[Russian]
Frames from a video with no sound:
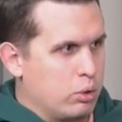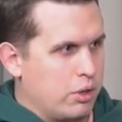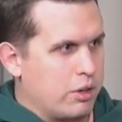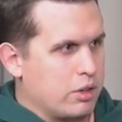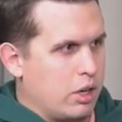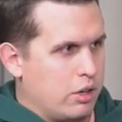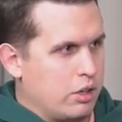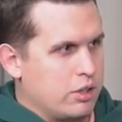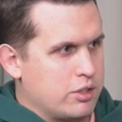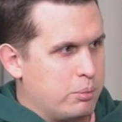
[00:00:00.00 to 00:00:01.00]
Колоректальный
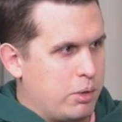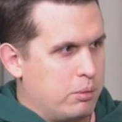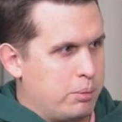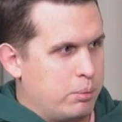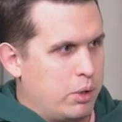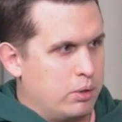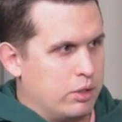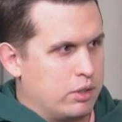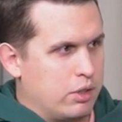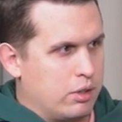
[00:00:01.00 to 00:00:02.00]
рак, если правильно понимаю,
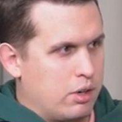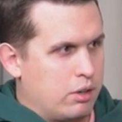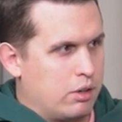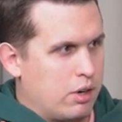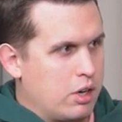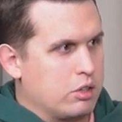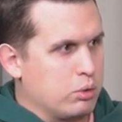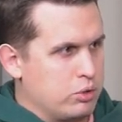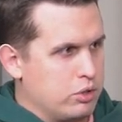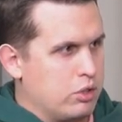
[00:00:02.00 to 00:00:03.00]
это если... рак
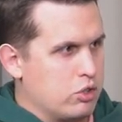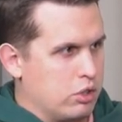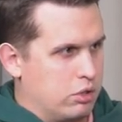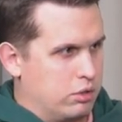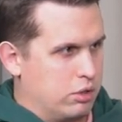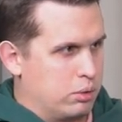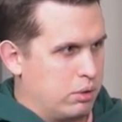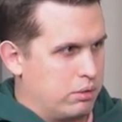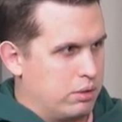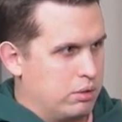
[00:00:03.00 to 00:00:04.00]
толстой кишки,
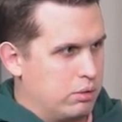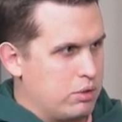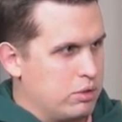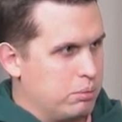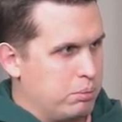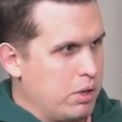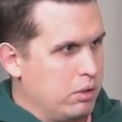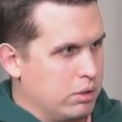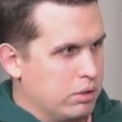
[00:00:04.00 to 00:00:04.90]
который, то есть, да. правильно?